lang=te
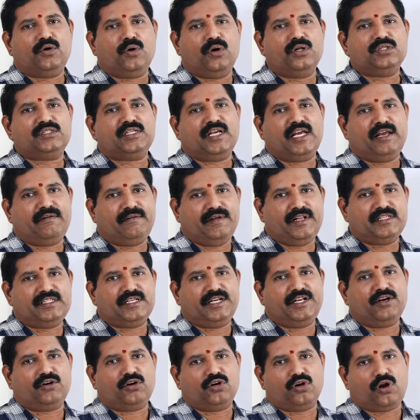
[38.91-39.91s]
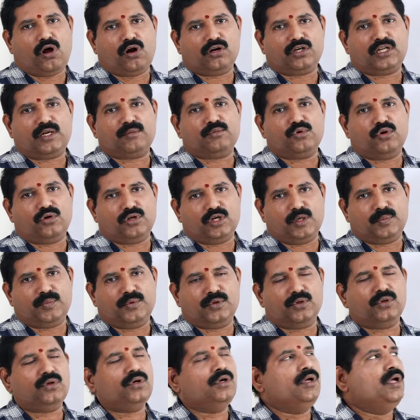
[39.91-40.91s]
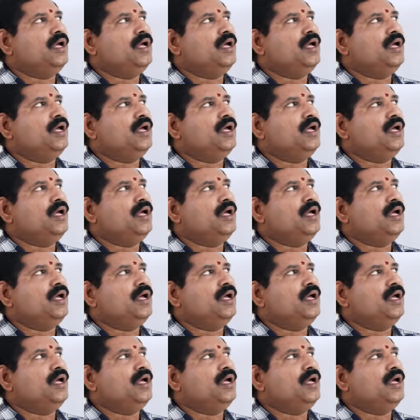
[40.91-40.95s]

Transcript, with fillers: గోల్స్ ఏవైనా సరే ఒక లాంగ్ టర్మ్లో ఉన్నప్పుడు